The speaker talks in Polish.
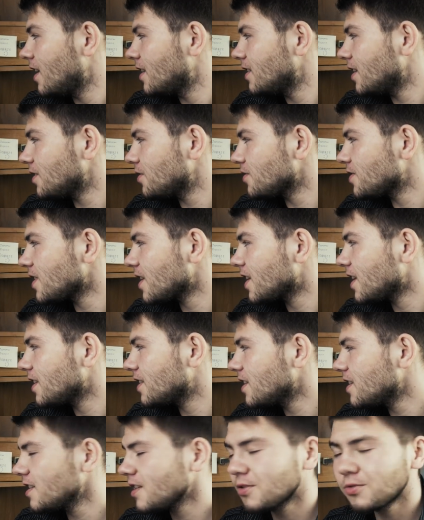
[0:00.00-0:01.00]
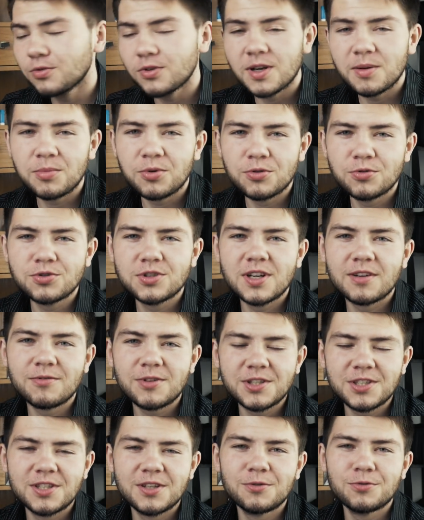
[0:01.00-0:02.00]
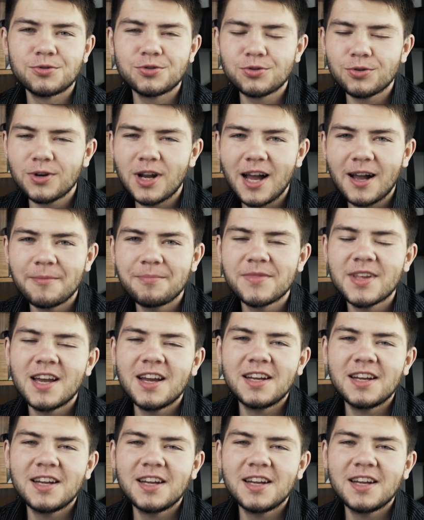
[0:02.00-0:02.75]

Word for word: na to zagadnienie, które porusza właśnie Urszula.